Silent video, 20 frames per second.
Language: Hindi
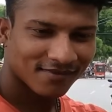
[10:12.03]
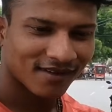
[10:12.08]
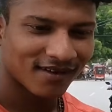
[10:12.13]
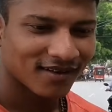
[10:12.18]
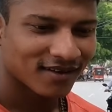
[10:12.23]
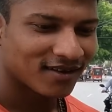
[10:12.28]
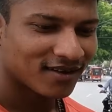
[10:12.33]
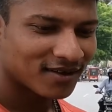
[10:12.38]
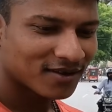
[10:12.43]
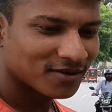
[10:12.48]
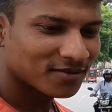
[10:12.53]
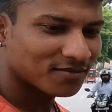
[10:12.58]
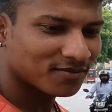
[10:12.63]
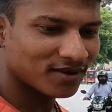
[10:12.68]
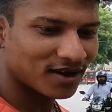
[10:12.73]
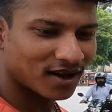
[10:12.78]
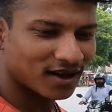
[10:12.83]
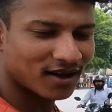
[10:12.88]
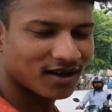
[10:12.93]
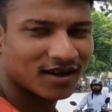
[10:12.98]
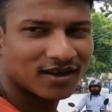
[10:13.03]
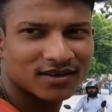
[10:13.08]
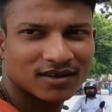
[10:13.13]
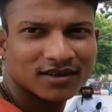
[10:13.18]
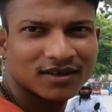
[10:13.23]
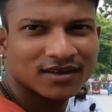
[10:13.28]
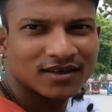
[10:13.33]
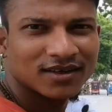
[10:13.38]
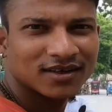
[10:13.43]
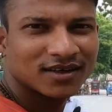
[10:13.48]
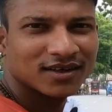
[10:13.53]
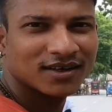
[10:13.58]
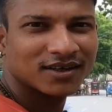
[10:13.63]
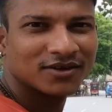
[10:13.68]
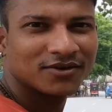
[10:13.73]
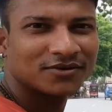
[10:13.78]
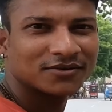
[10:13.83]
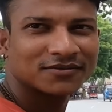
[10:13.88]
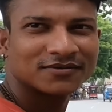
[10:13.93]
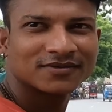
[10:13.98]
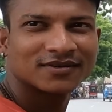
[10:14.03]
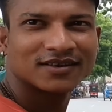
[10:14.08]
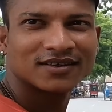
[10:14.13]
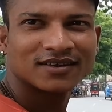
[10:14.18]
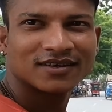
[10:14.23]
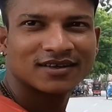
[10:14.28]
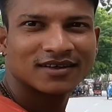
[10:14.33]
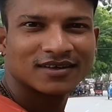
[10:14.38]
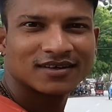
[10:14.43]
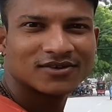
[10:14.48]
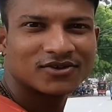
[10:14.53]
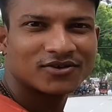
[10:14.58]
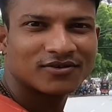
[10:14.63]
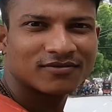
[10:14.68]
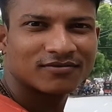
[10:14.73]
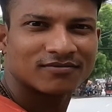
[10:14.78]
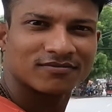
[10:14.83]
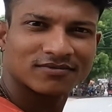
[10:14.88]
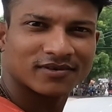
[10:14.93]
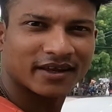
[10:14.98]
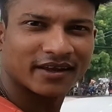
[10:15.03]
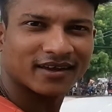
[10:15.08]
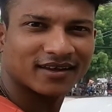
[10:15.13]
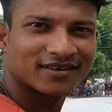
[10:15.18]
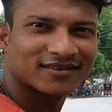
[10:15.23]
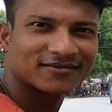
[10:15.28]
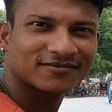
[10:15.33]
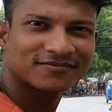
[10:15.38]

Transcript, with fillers: हर हर महादेव मिलते हैं फिर शाम को ठीक